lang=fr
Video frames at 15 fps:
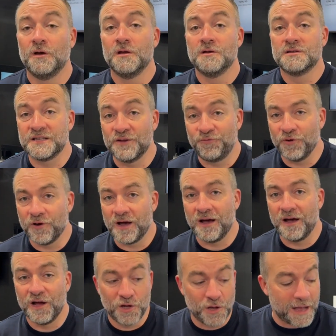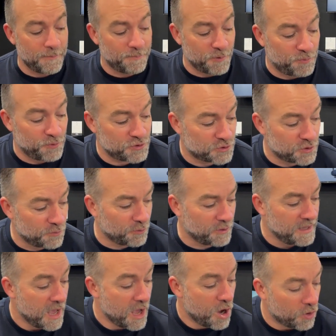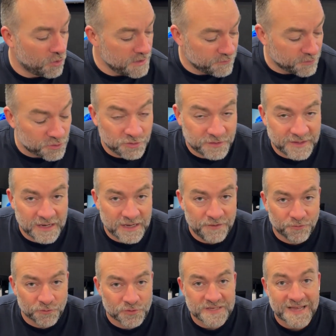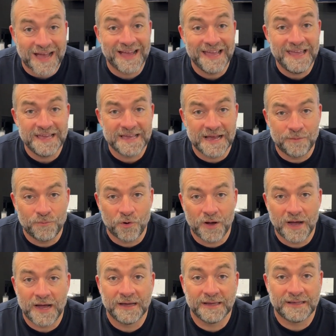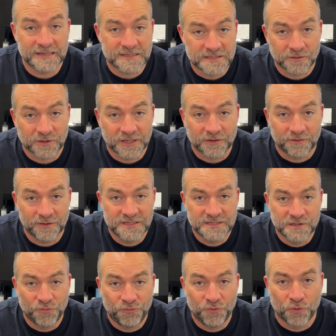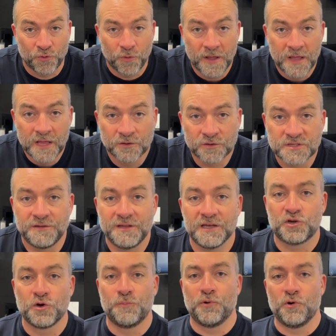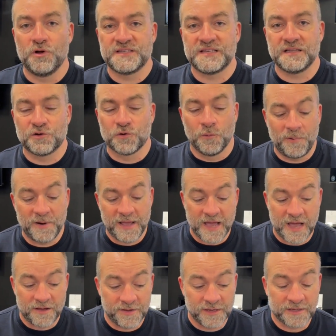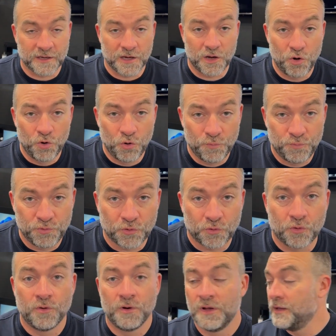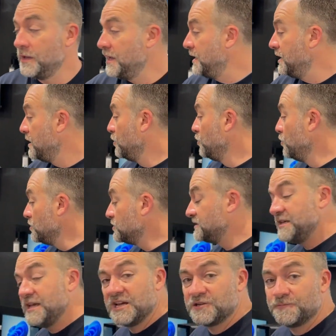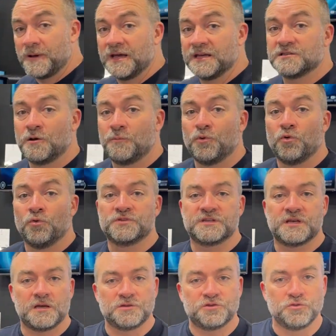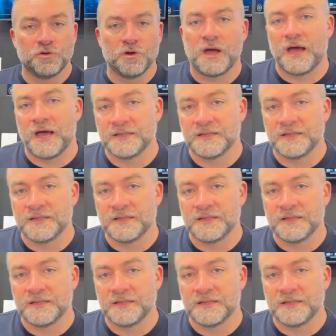ça fera euh, un peu plus de bruit. Au niveau du tarif, on sera également à 499 euros. Donc c'est-à-dire que pour le set complet avec le bureau et le siège, par exemple, on sera sur un